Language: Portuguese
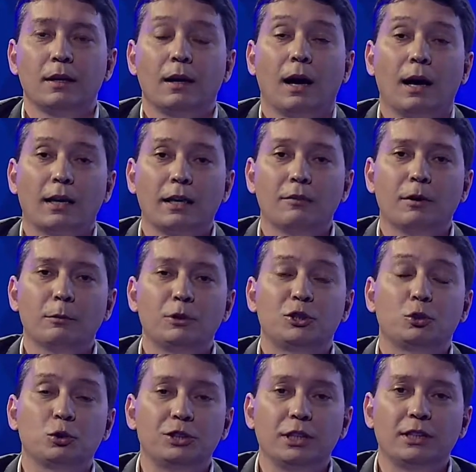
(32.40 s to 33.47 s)
Aqui vamos
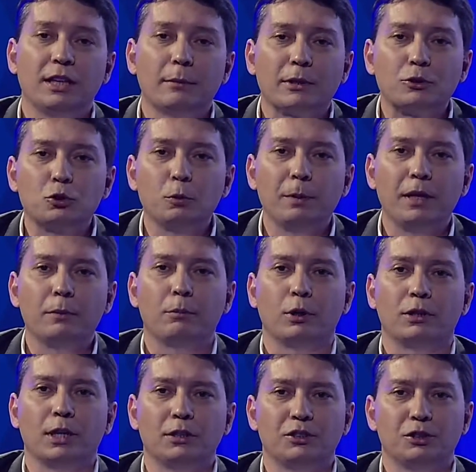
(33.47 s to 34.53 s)
discutir temas super
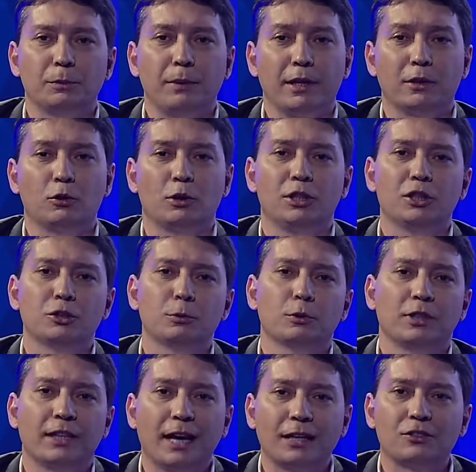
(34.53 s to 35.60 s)
importantes de empreendedorismo
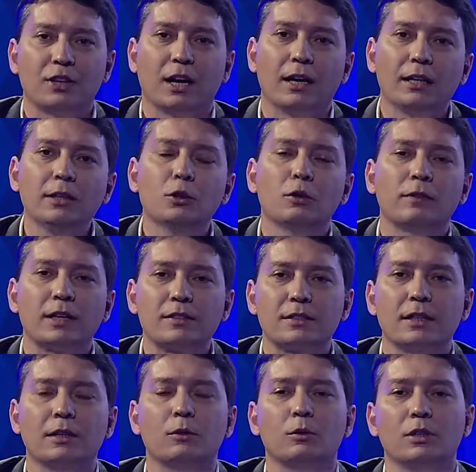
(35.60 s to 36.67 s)
ligados a
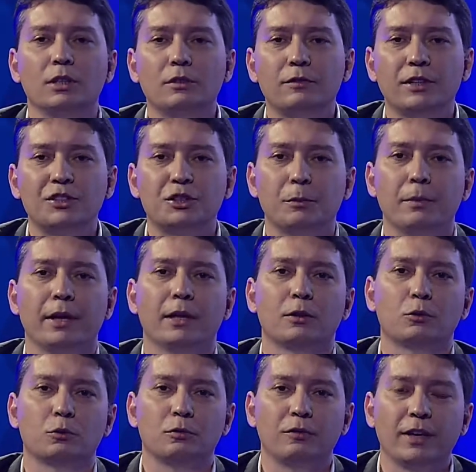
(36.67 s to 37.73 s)
inovação,
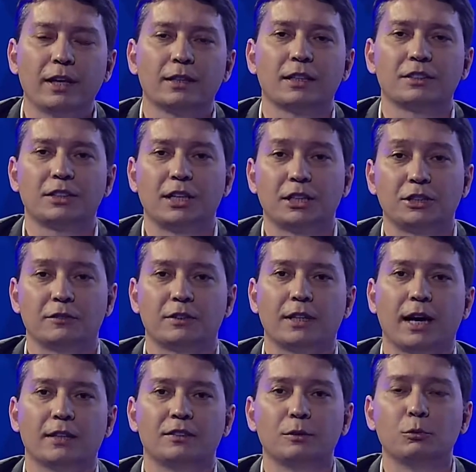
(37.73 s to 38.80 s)
investimento, vendas,
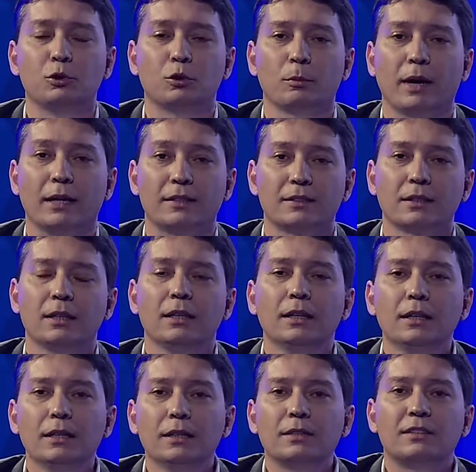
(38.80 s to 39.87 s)
criatividades e muito mais.
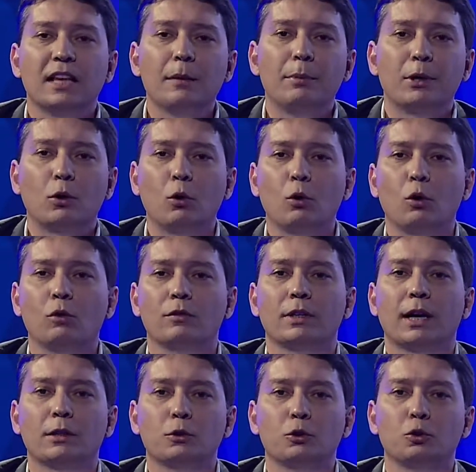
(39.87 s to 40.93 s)
Sempre com um
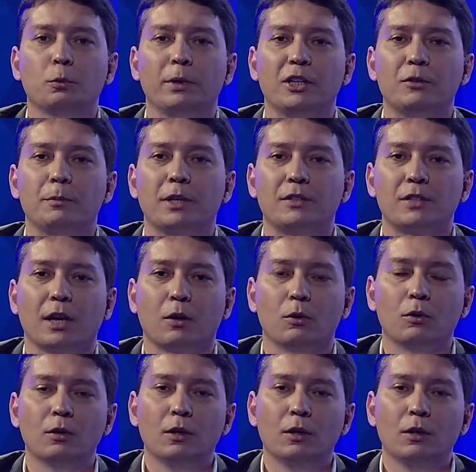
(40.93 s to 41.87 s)
convidado super especial.